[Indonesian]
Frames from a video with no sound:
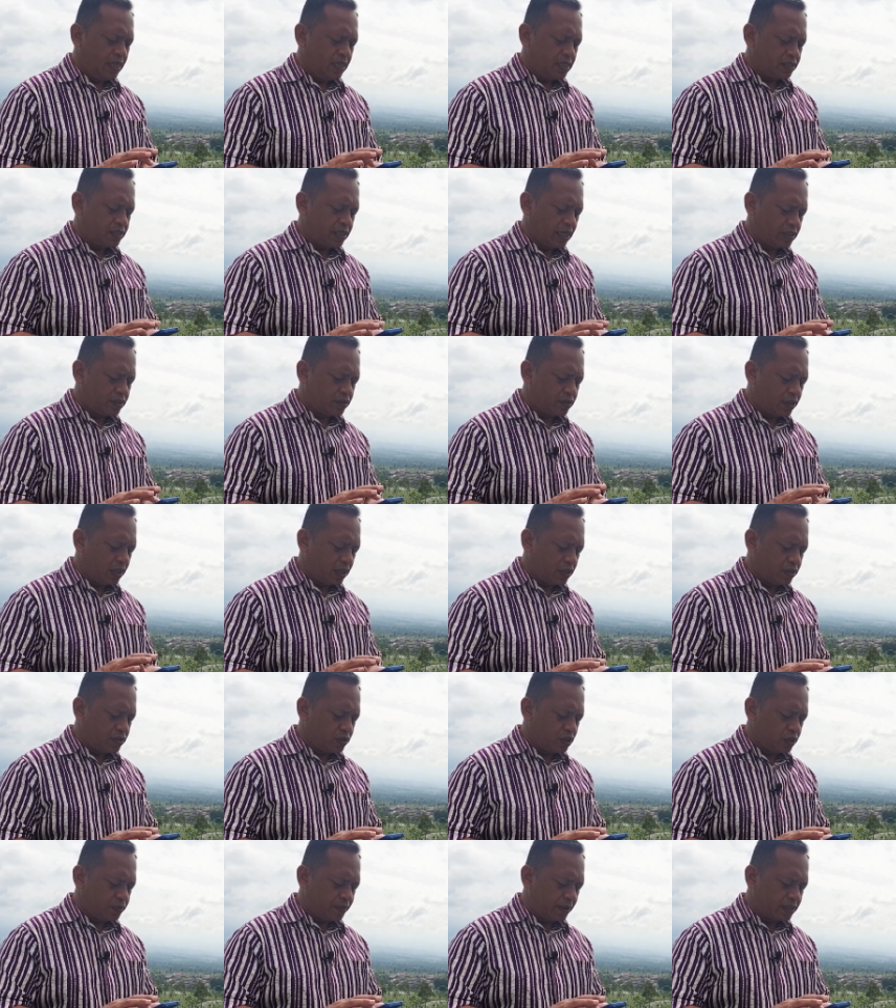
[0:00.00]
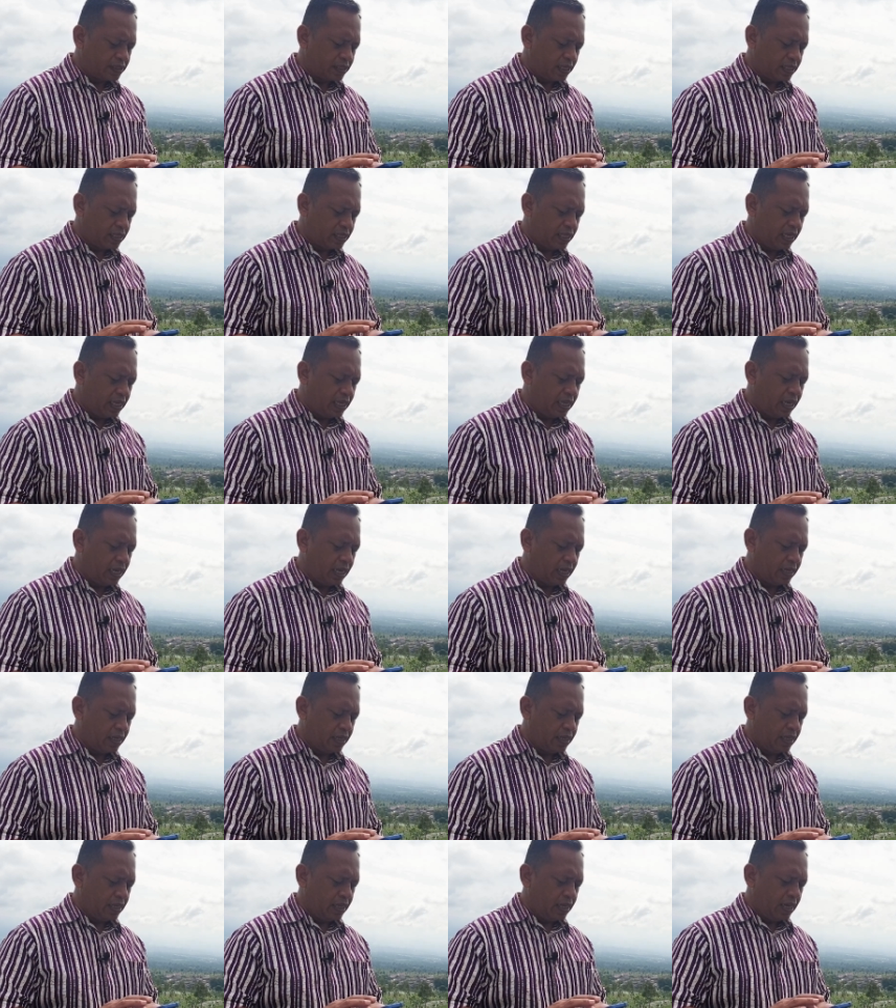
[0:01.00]
1 Korintus pasal 3
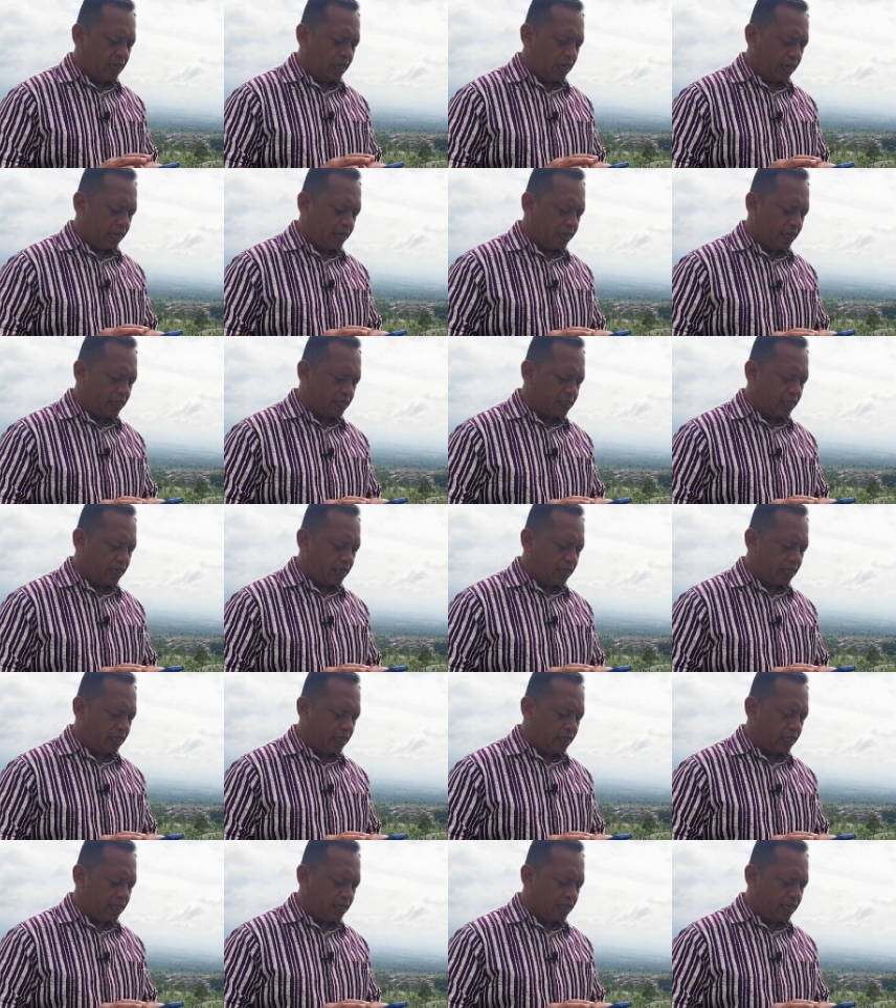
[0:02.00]
ayat